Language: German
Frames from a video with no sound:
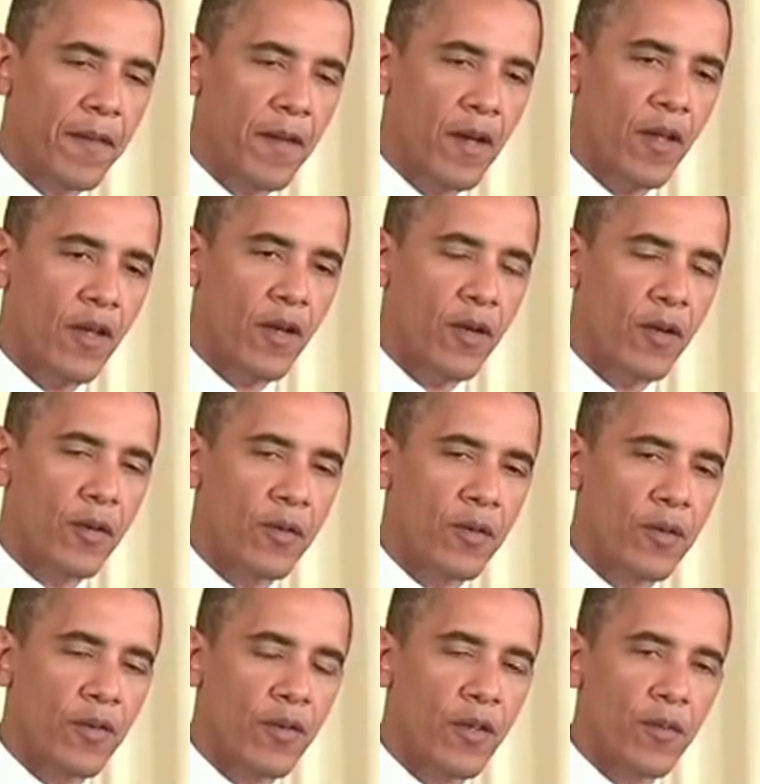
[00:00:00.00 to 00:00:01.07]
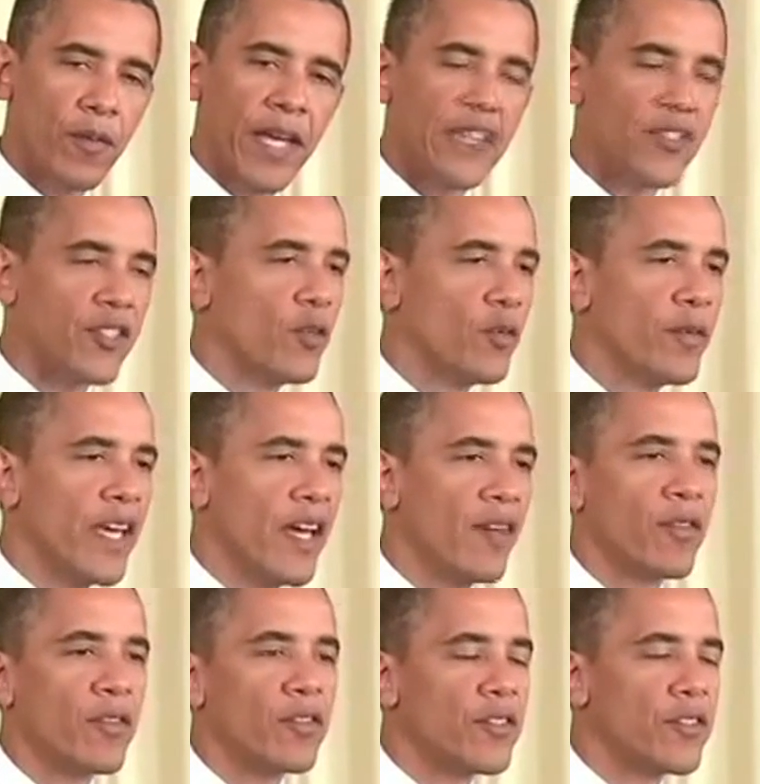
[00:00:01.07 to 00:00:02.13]
Spione einzuschleusen und
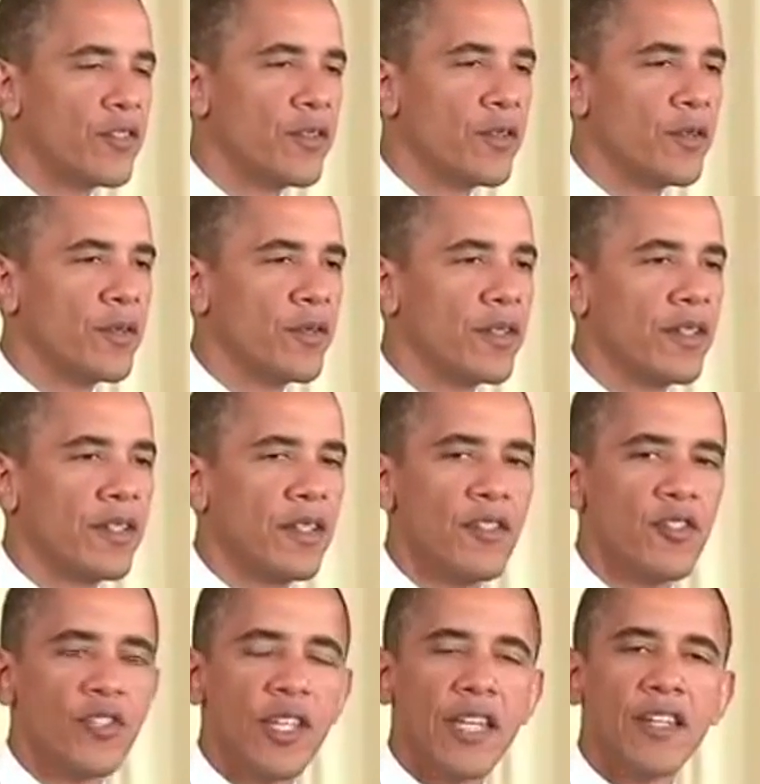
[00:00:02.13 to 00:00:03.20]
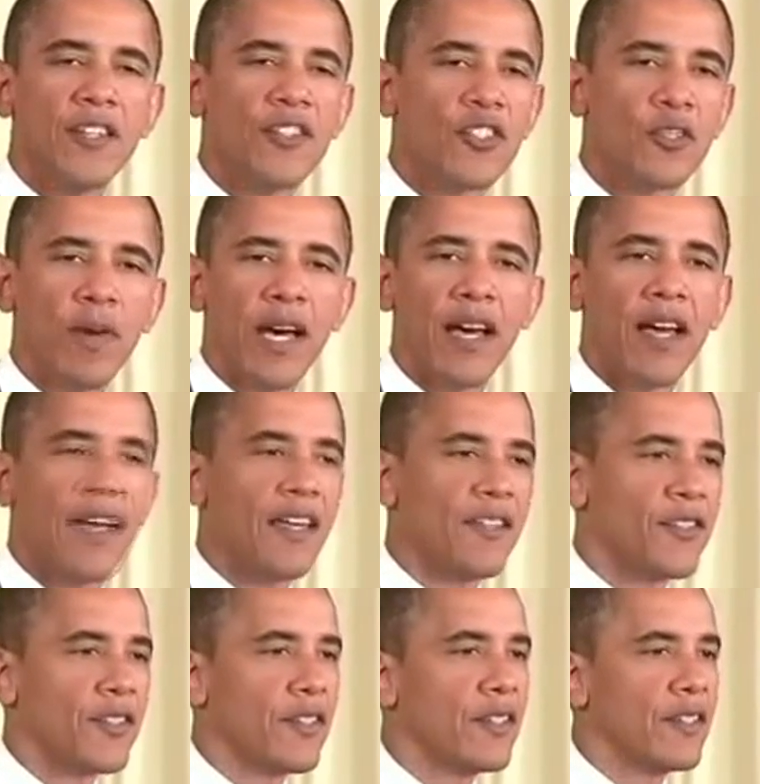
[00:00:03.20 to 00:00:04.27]
Staatsgeheimnisse auf traditionellem Wege zu bekommen wie im
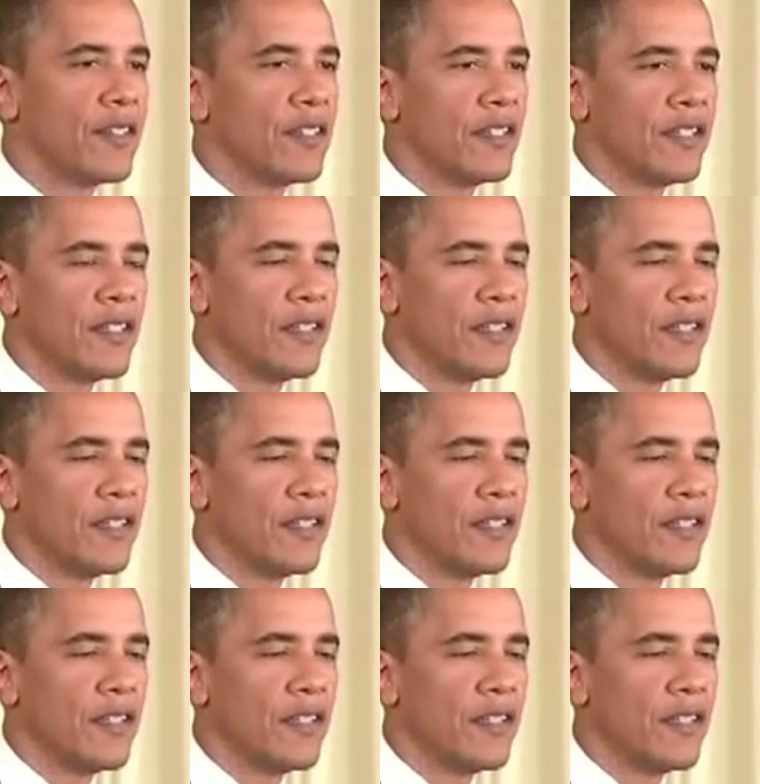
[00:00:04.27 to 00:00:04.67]
Kalten Krieg,